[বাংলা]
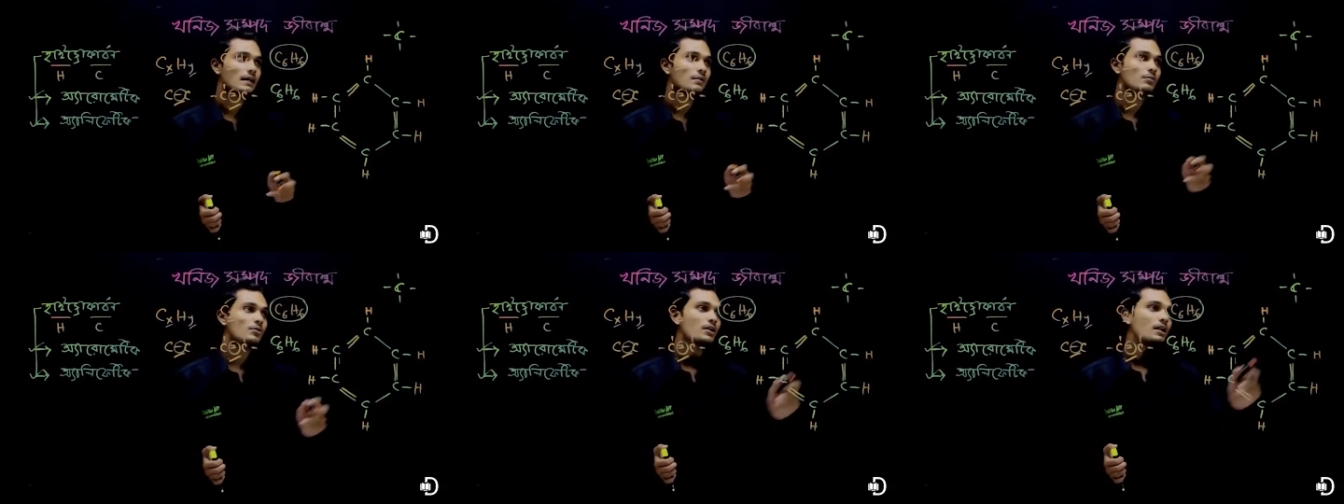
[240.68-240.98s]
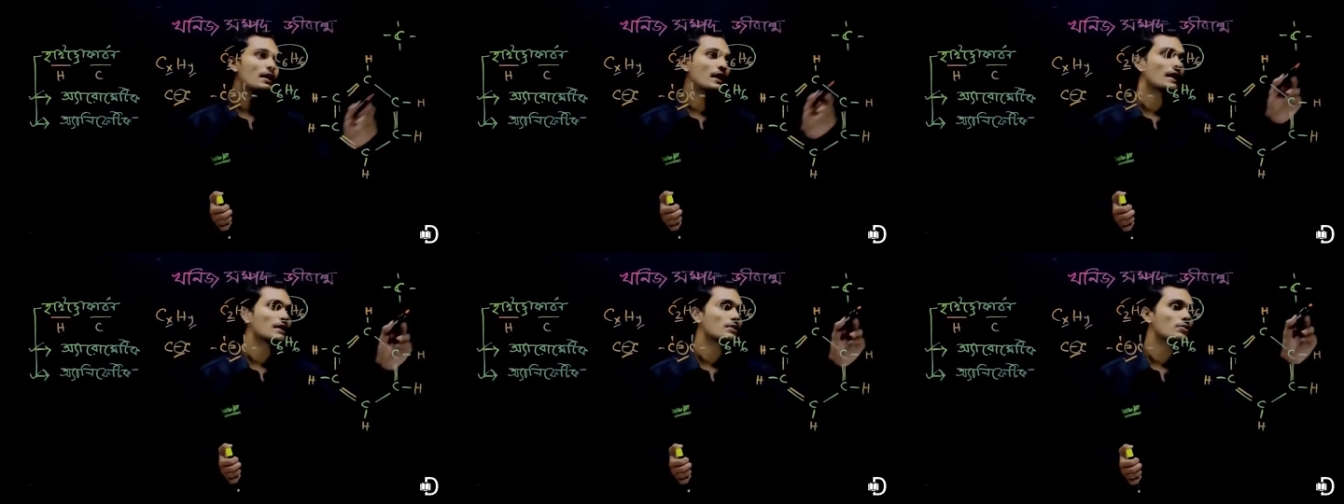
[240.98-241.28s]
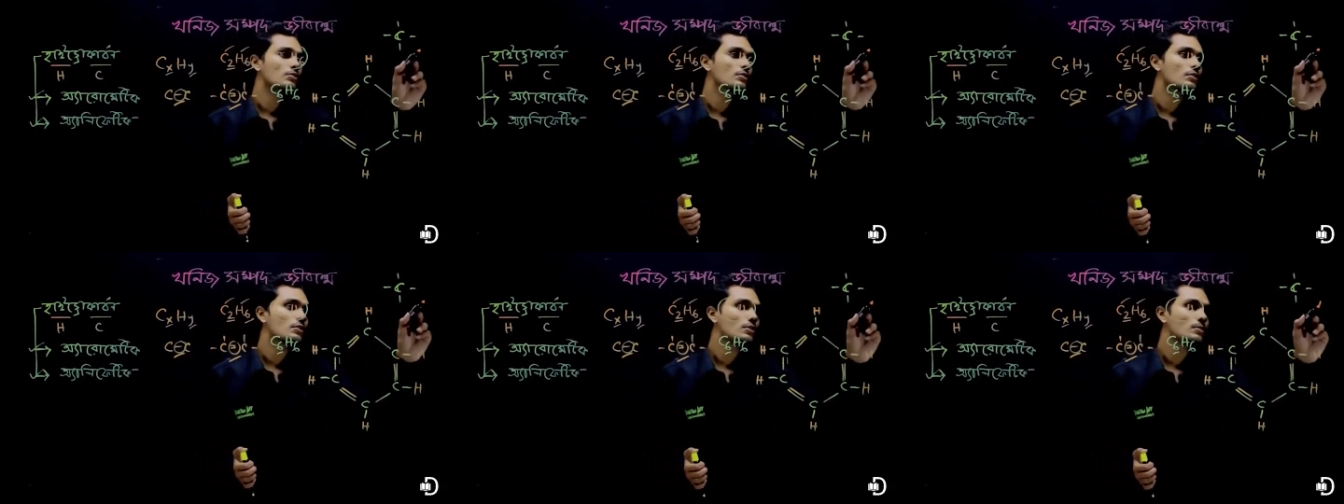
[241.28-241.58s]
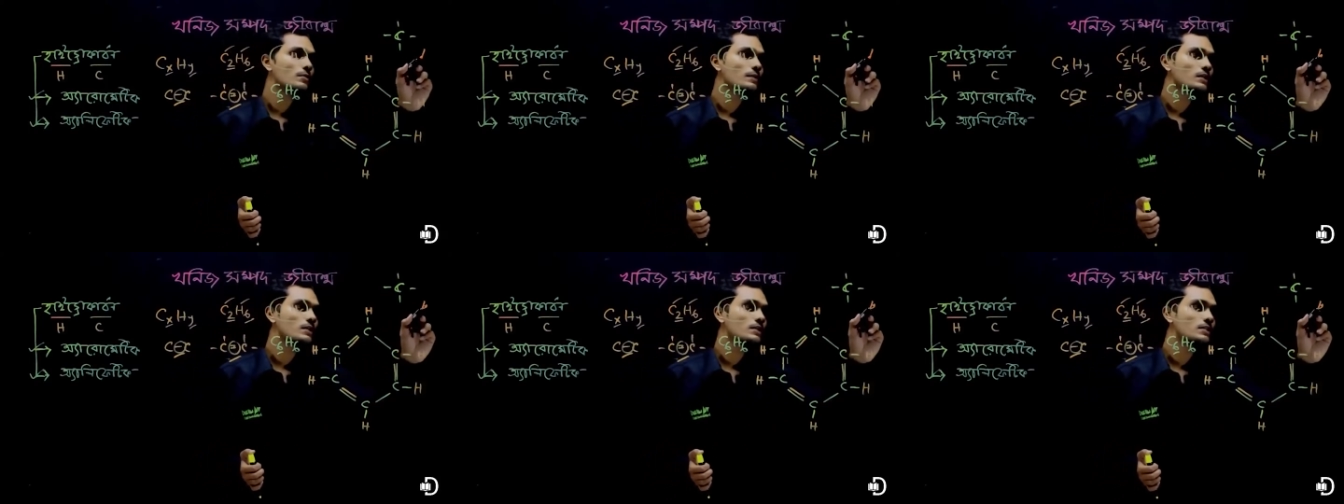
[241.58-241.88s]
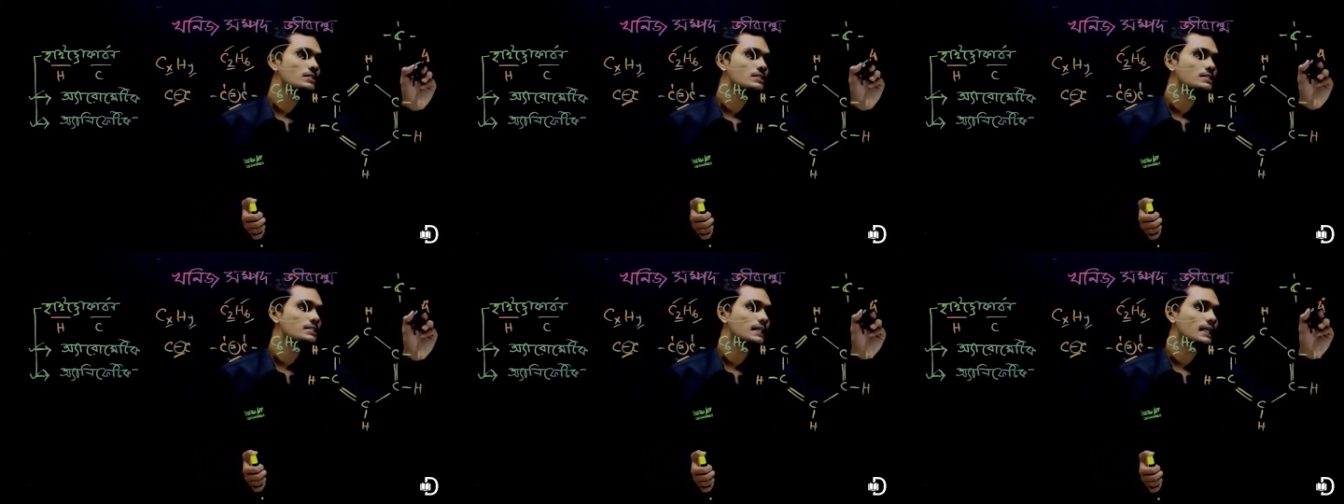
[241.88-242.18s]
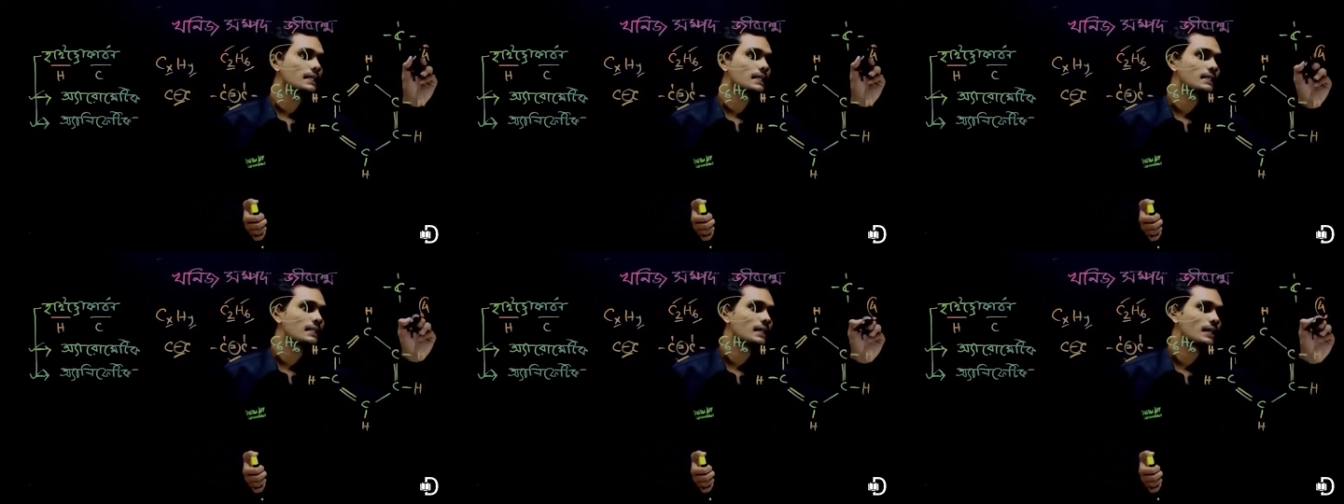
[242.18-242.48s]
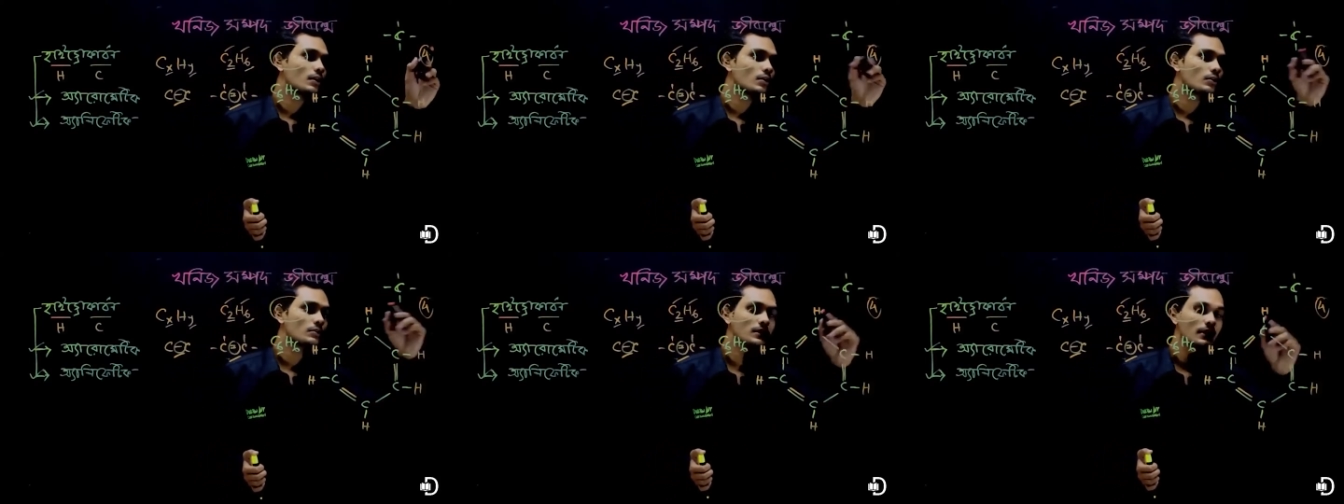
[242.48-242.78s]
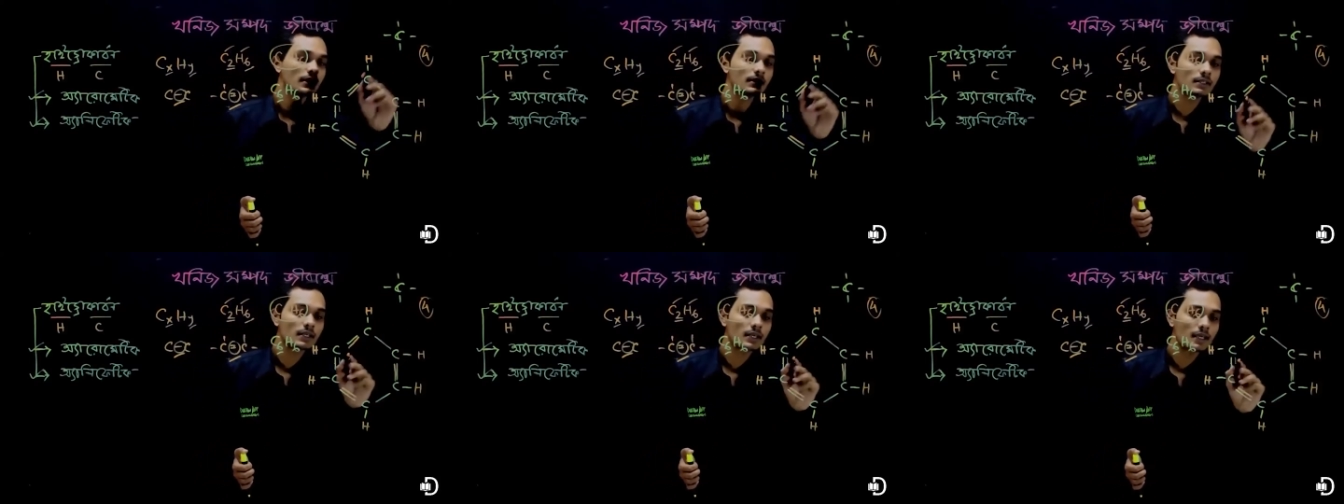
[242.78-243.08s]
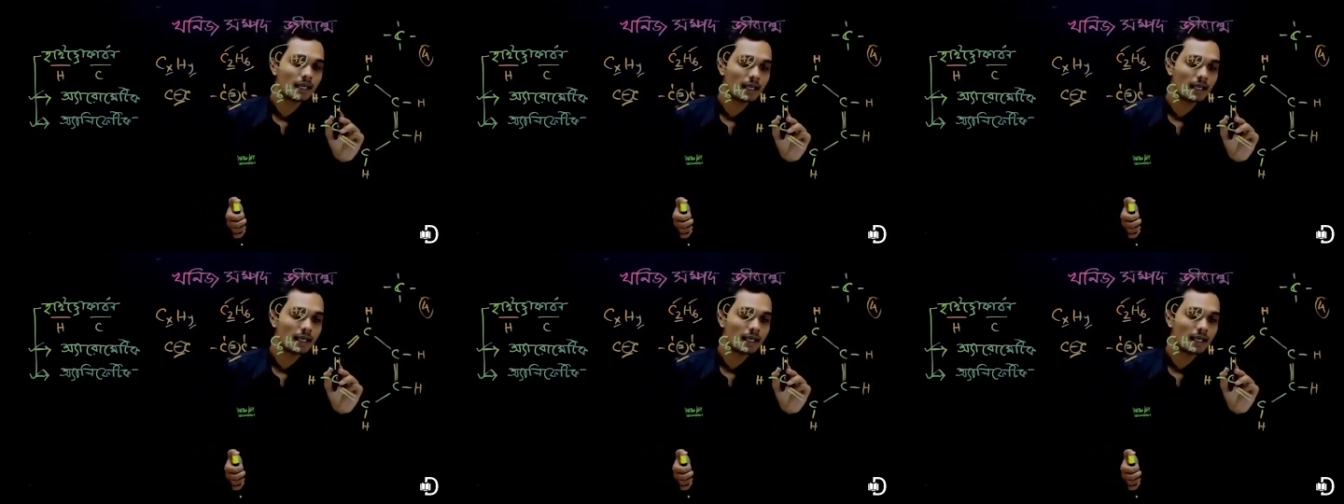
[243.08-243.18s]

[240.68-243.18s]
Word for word: কার্বনের হাত হতে হবে চারটা অর্থাৎ